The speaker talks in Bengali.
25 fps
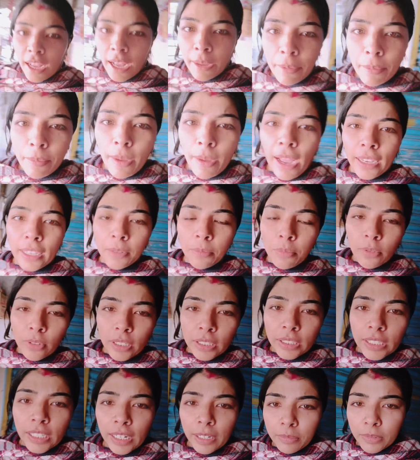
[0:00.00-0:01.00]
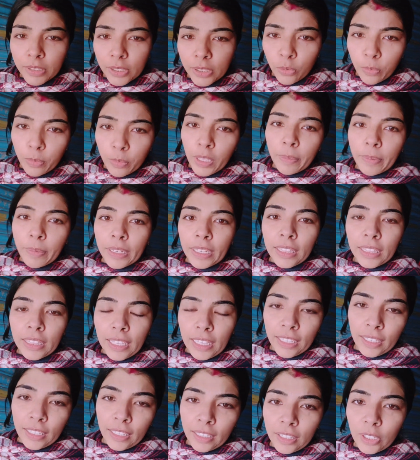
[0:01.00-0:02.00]
না মাকে বলেছিলাম যে তুমি আমাকে
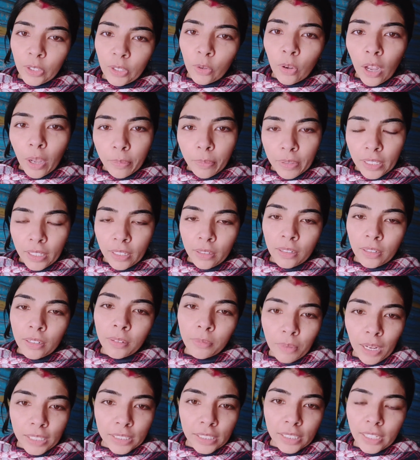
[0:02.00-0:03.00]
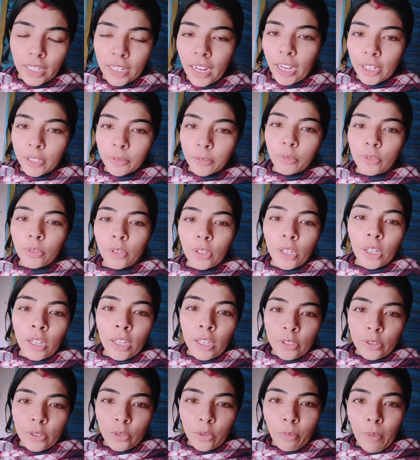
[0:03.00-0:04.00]
দেখিয়ে দিও আমি মাছটা কাটবো
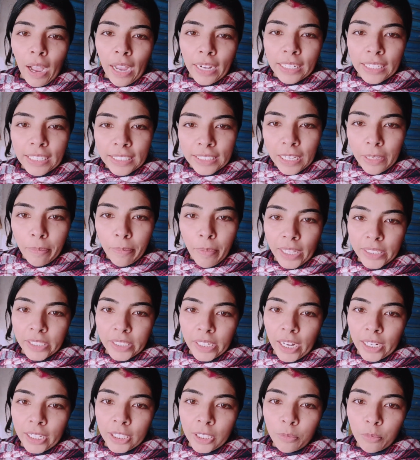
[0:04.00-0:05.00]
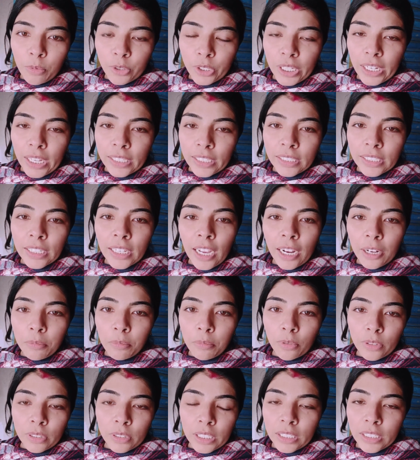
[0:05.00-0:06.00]
তো মা নিজেই মাছ কাটতে বসে গেছে আর
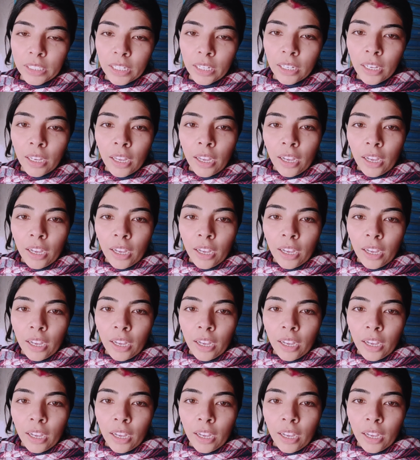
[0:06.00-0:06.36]
বলছে যে